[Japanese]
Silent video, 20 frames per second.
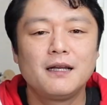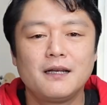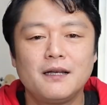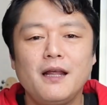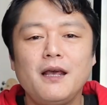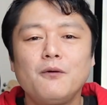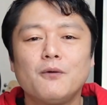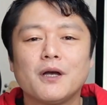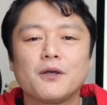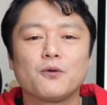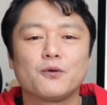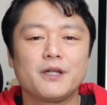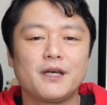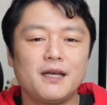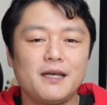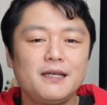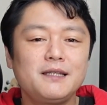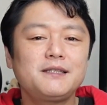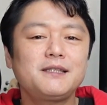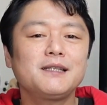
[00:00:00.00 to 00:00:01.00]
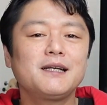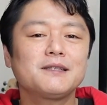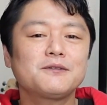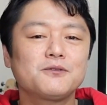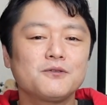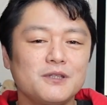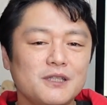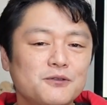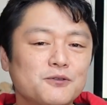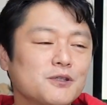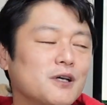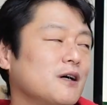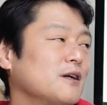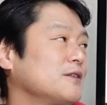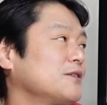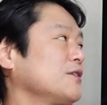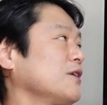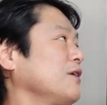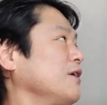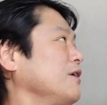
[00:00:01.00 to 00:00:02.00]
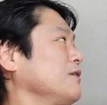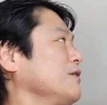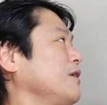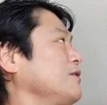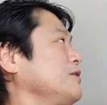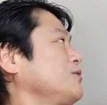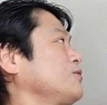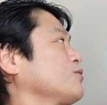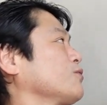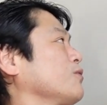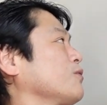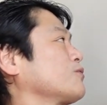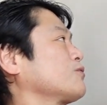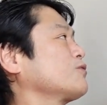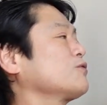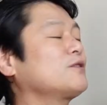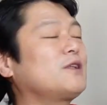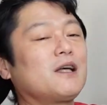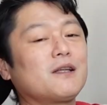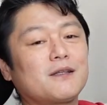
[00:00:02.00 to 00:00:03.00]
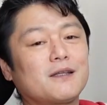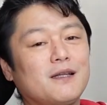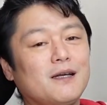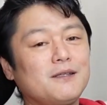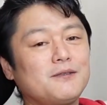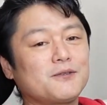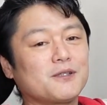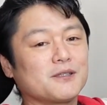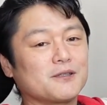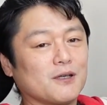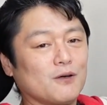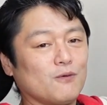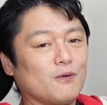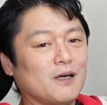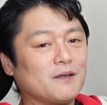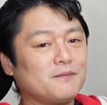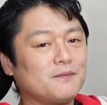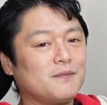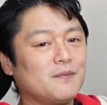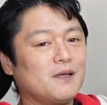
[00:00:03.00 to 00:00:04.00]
令和4年1月5日、ジャーナリストの津田大介さんは、